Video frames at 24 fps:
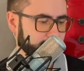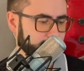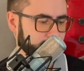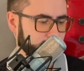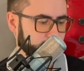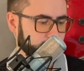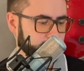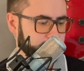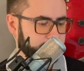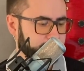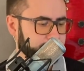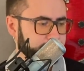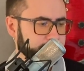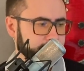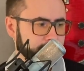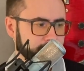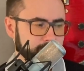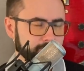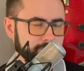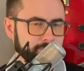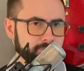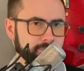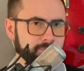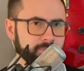тут.
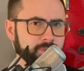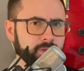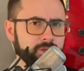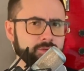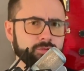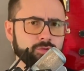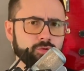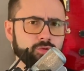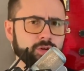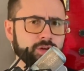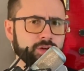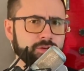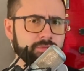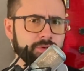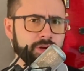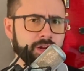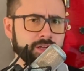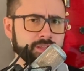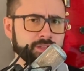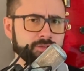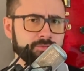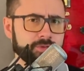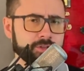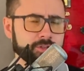Других
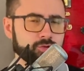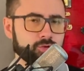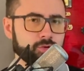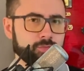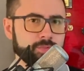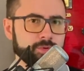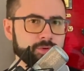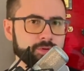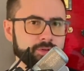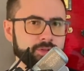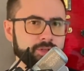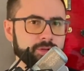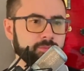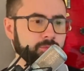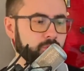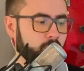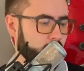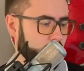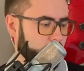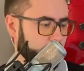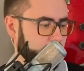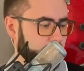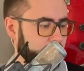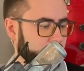вариантов особо
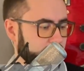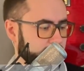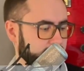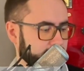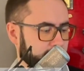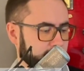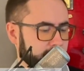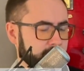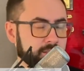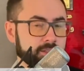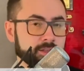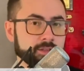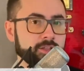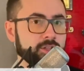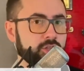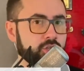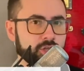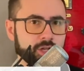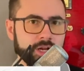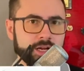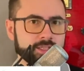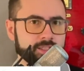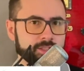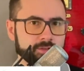немного. Смотрите,
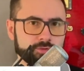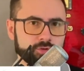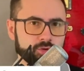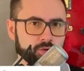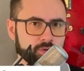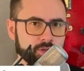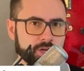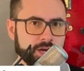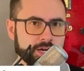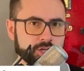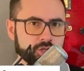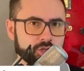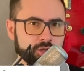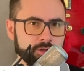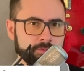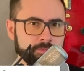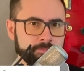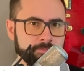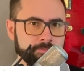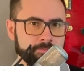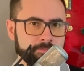начинается все так же